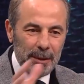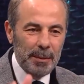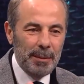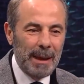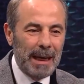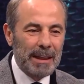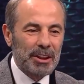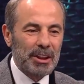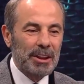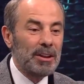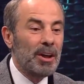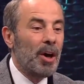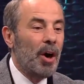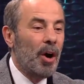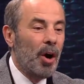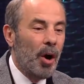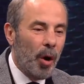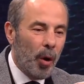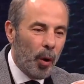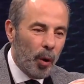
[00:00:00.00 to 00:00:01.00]
bir merciğin
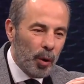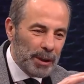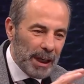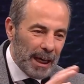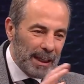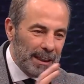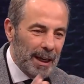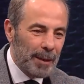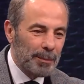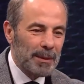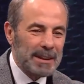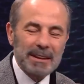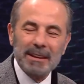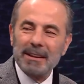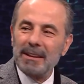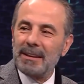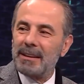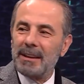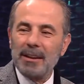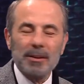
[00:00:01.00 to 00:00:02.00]
onaylanması
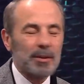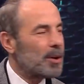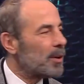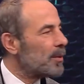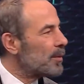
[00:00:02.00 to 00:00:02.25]
isteniyor.